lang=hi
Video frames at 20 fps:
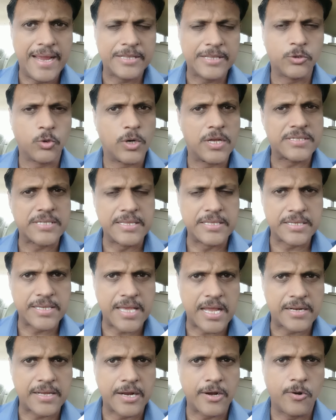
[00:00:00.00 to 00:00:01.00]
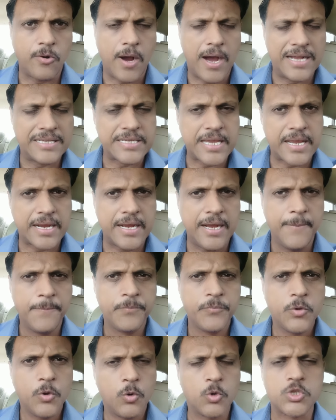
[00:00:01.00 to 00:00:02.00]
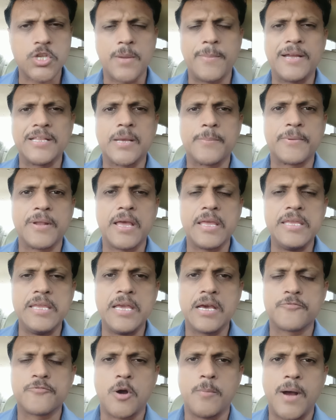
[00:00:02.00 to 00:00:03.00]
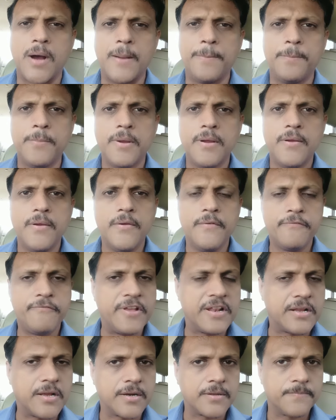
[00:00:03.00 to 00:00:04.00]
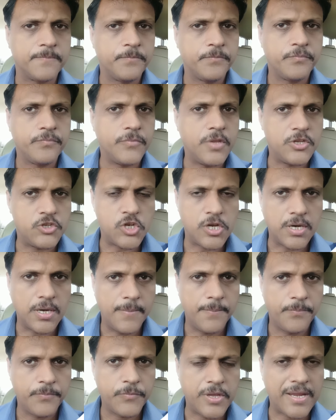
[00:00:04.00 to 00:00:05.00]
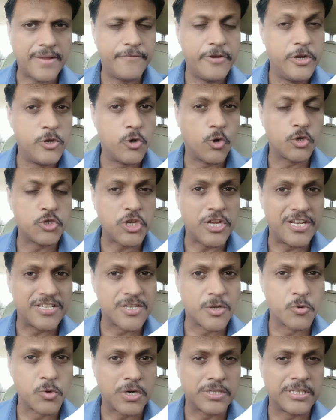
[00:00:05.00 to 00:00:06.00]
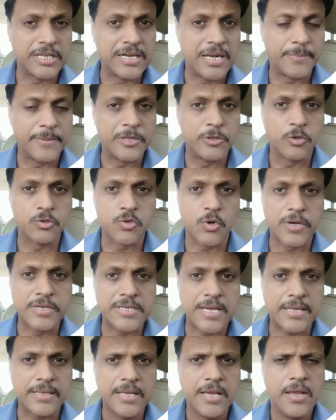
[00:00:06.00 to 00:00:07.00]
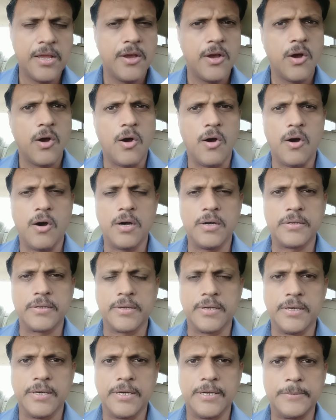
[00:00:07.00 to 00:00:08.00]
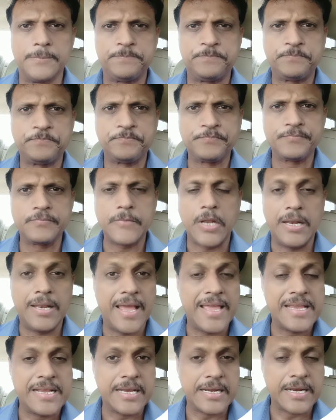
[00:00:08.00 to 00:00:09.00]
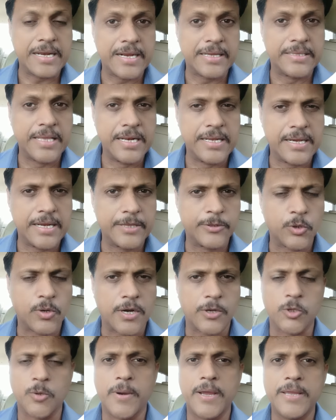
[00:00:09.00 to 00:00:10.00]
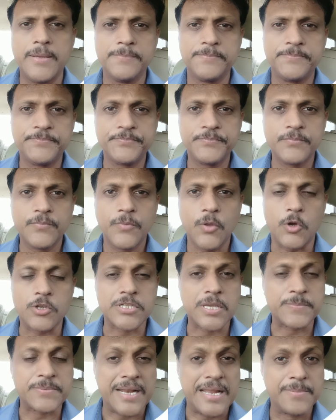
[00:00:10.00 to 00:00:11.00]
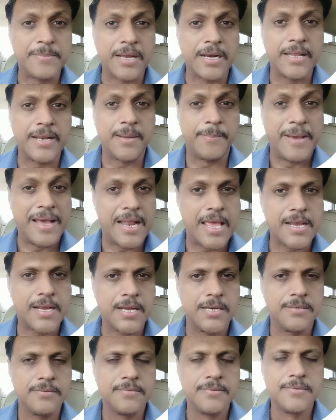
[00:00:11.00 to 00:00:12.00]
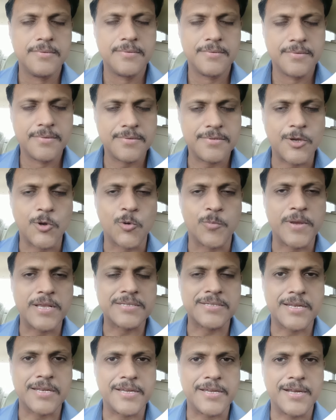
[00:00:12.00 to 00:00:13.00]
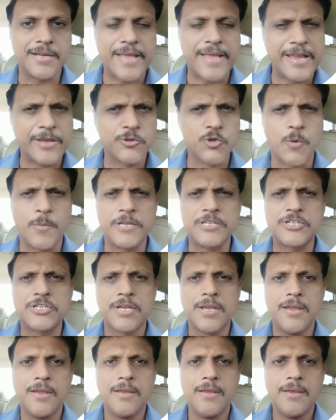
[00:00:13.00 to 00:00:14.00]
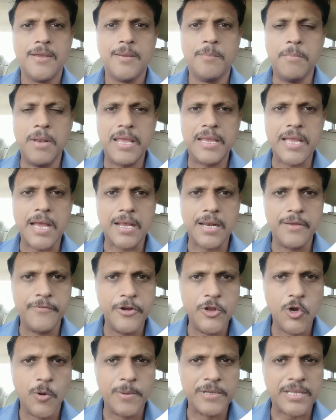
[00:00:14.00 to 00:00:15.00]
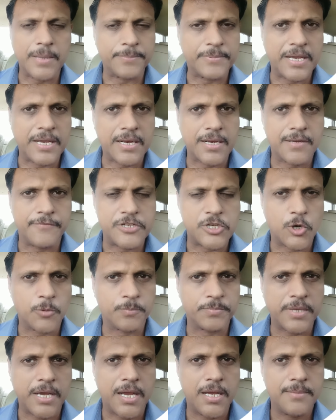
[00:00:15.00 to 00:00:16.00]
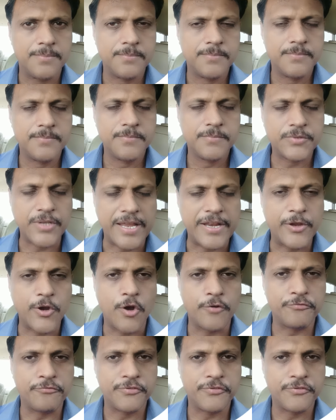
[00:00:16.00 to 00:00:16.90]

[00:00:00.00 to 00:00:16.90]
थोड़ा सा इंतजार कर लो आ जाएगा उसके बाद अपना ई आर फॉर्म आप फिल कर दीजिएगा ठीक है वीडियो को शेयर ज़रूर कर देना अपने दोस्तों के साथ और लाइक करने दिल करे तो कर दो भाई और सब्सक्राइब कर लेना बेल आइकन ज़रूर प्रेस करेगा थैंक यू सो मच मिलेंगे अगले वीडियो में तब तक विजय गुप्ता साइनिंग ऑफ